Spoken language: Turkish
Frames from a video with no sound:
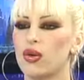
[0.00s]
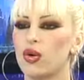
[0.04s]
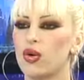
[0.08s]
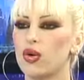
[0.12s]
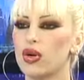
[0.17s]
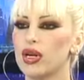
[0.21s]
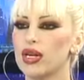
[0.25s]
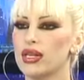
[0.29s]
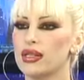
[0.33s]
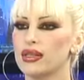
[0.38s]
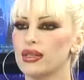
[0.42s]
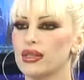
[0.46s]
o
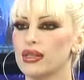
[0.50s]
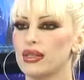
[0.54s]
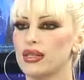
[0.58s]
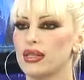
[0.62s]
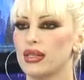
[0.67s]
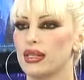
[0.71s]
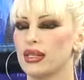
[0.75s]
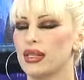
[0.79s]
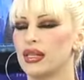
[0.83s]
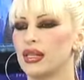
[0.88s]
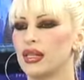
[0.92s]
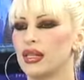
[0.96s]

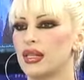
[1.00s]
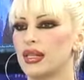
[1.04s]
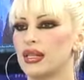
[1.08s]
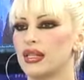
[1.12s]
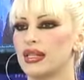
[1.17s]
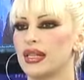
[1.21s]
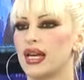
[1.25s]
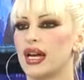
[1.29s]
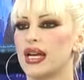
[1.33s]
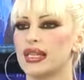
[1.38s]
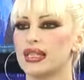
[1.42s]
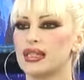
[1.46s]
kaderini
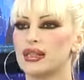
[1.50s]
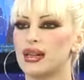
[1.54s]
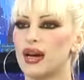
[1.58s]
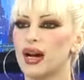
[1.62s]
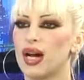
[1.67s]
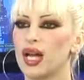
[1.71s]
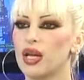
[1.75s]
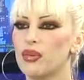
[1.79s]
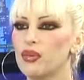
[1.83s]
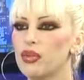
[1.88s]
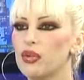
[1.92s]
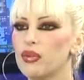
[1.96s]
yani
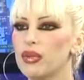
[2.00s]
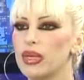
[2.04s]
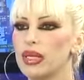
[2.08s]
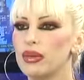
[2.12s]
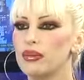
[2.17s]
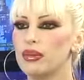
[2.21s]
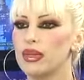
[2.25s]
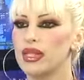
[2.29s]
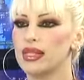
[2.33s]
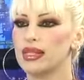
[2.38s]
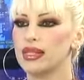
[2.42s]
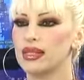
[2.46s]
gaybı
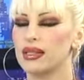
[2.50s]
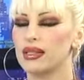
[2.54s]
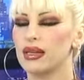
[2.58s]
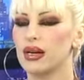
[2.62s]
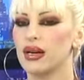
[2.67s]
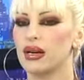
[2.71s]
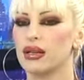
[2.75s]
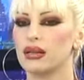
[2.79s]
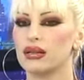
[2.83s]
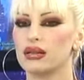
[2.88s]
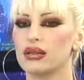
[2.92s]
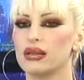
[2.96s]
bilmesi
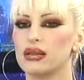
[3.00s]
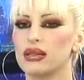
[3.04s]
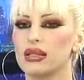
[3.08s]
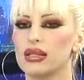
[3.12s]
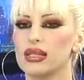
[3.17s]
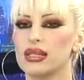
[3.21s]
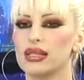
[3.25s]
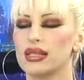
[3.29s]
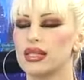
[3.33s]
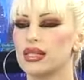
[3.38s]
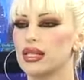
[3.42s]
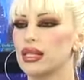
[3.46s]
Allah'ın
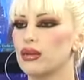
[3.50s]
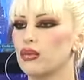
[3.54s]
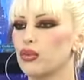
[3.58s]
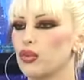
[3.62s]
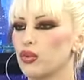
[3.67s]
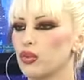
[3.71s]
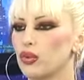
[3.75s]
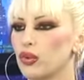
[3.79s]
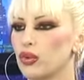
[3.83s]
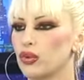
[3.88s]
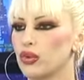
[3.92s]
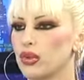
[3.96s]
izniyle
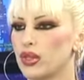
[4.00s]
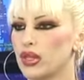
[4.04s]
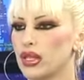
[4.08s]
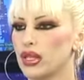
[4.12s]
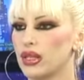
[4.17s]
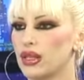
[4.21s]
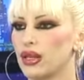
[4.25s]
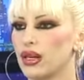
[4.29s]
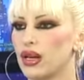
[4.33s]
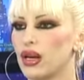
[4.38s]
mümkün değil.